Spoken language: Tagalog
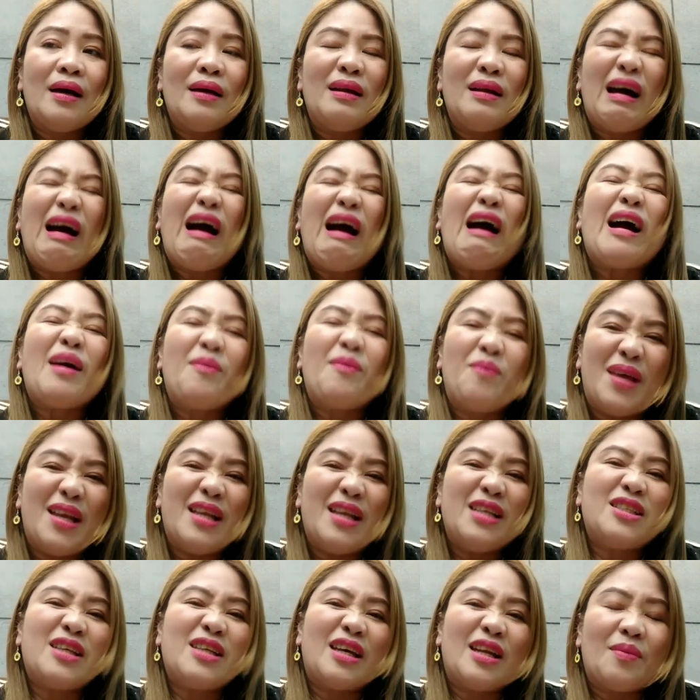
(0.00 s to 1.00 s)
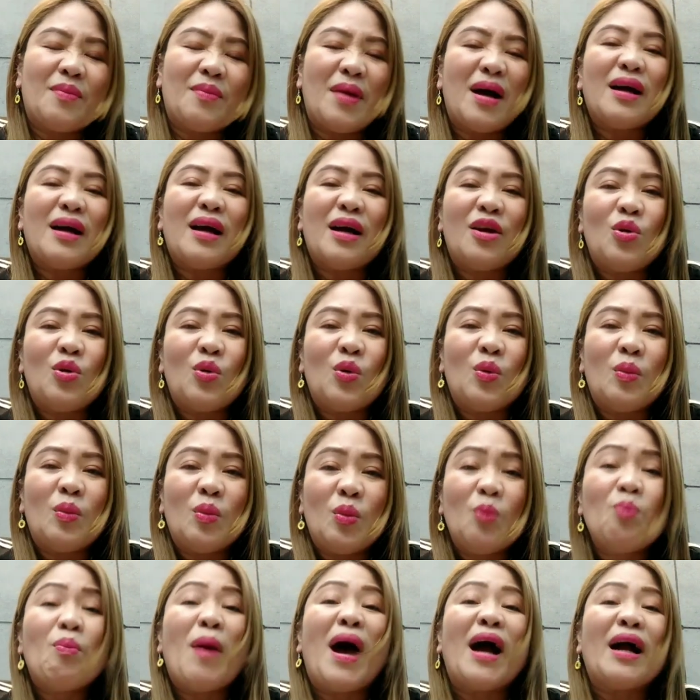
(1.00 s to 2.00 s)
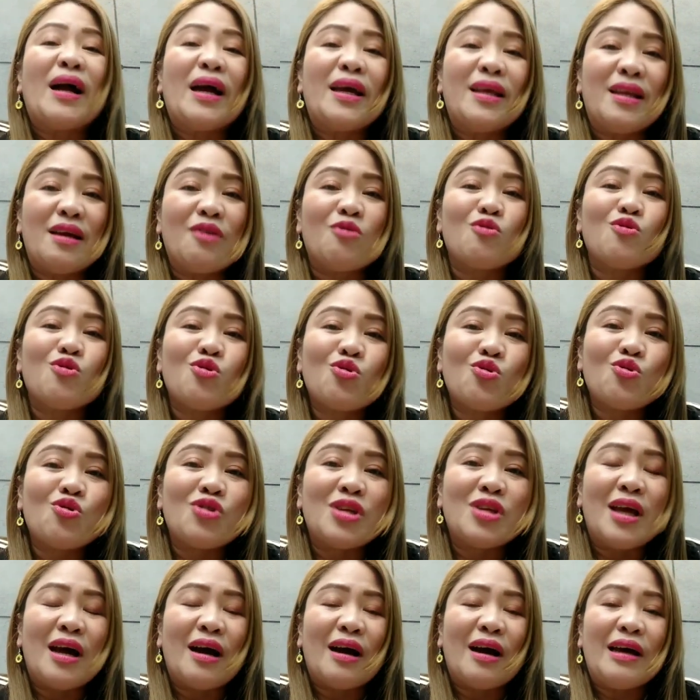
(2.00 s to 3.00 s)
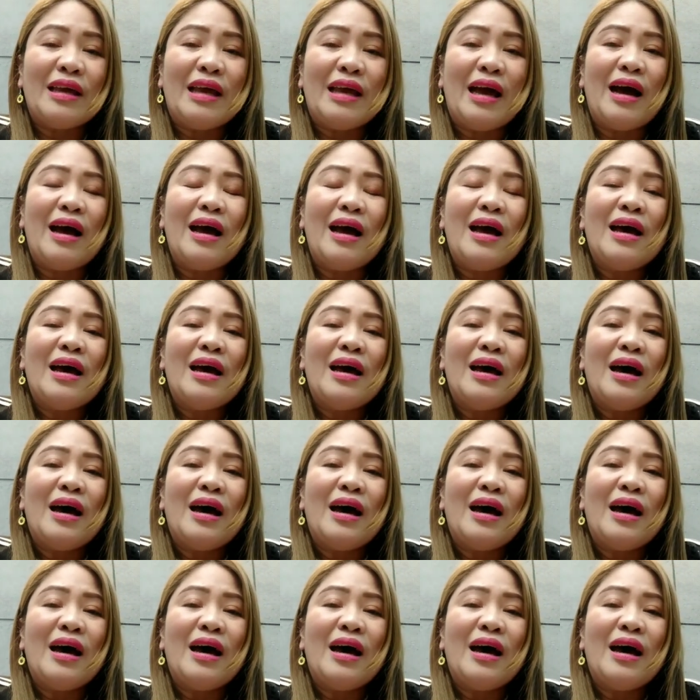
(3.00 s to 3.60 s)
nakakabili siya ng mga ganong bagay na gusto niya kaya